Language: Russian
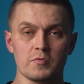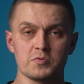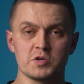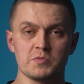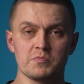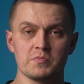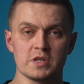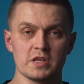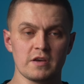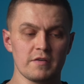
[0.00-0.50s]

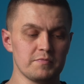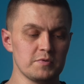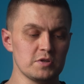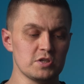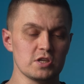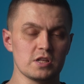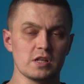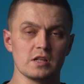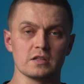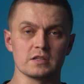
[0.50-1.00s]
общем, меня
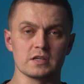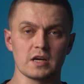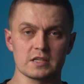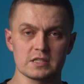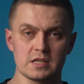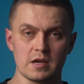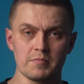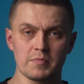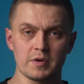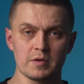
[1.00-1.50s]
впечатлил
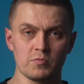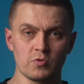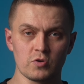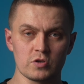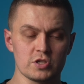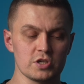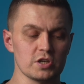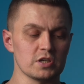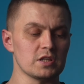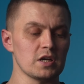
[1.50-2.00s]
как сам
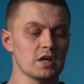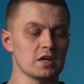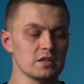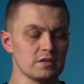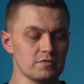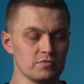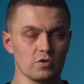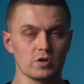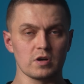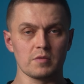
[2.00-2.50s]
приборчик, так
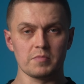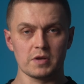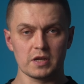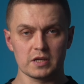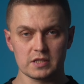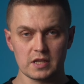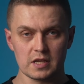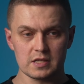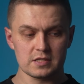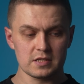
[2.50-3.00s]
и его
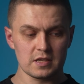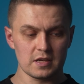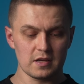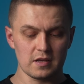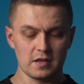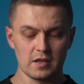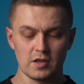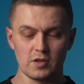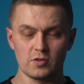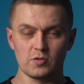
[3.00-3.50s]

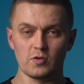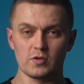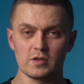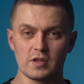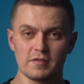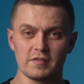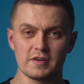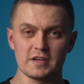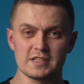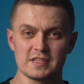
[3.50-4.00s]
комплектация, но
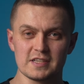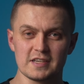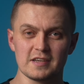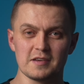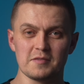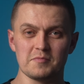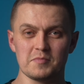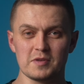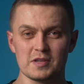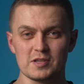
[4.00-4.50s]

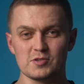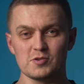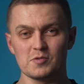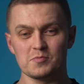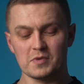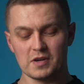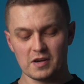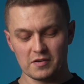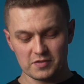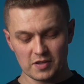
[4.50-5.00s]
давайте
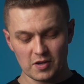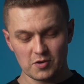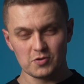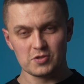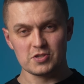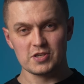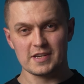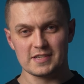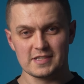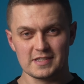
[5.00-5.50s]
перейдем ко
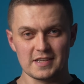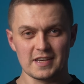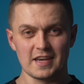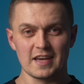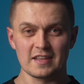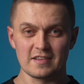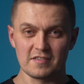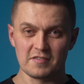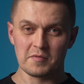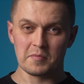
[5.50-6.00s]
второй части
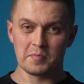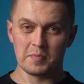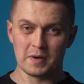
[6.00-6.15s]
этого